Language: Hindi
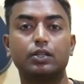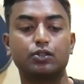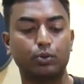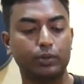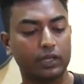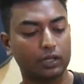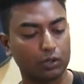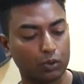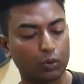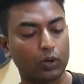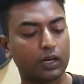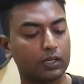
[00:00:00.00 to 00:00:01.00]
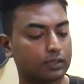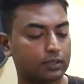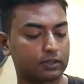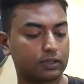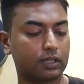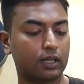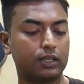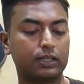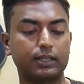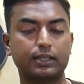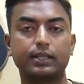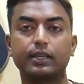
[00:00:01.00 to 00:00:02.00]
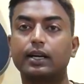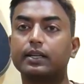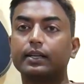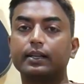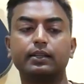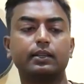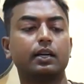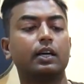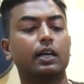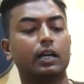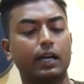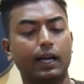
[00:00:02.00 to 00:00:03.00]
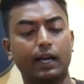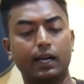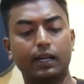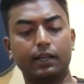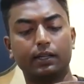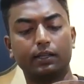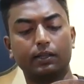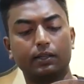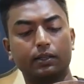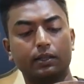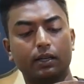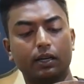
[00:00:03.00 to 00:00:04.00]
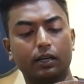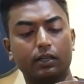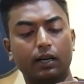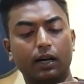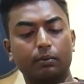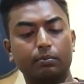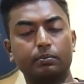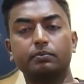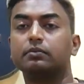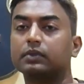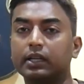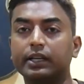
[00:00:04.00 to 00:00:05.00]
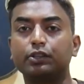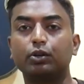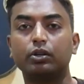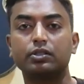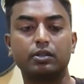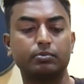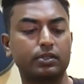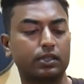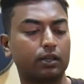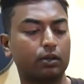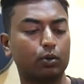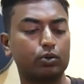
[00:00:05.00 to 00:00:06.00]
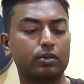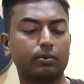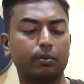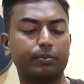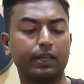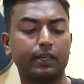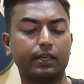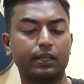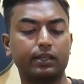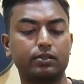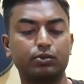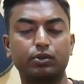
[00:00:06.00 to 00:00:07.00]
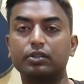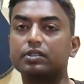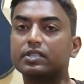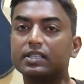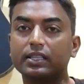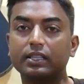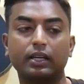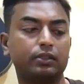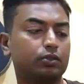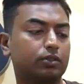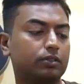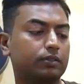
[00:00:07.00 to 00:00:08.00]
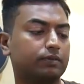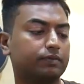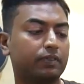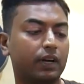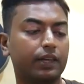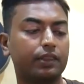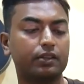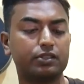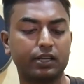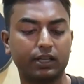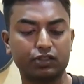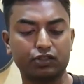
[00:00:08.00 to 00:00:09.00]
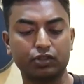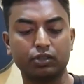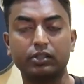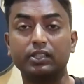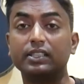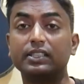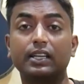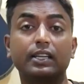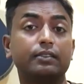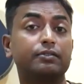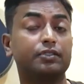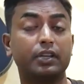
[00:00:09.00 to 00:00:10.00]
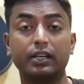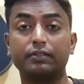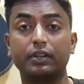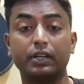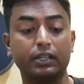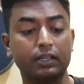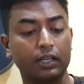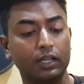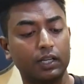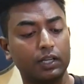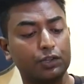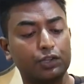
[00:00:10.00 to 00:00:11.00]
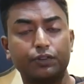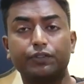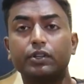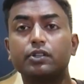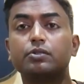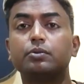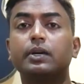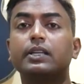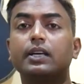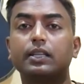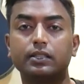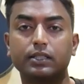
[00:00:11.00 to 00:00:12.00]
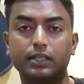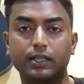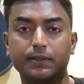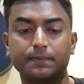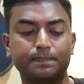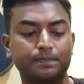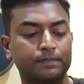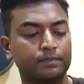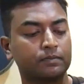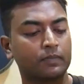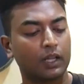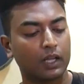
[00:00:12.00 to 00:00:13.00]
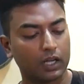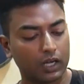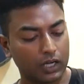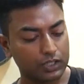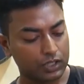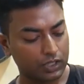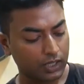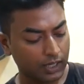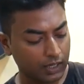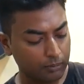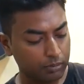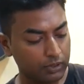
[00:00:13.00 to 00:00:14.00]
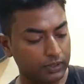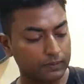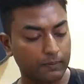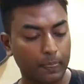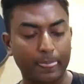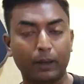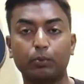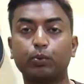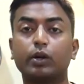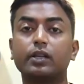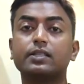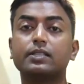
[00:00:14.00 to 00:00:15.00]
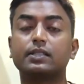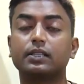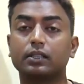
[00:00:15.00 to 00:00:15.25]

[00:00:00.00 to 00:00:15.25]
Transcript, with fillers: सो ये कोआ कलर का गिटार है एंड uh, अगर आप लेटर ऑन जब इसका क्लोजअप आप देखेंगे सो यू कैन सी एंड यू कैन फाइंड द टेक्सचर डिटेलिंग वेरी वेरी डिफरेंट टू एनी अदर गिटार अच्छा अब वॉट इज़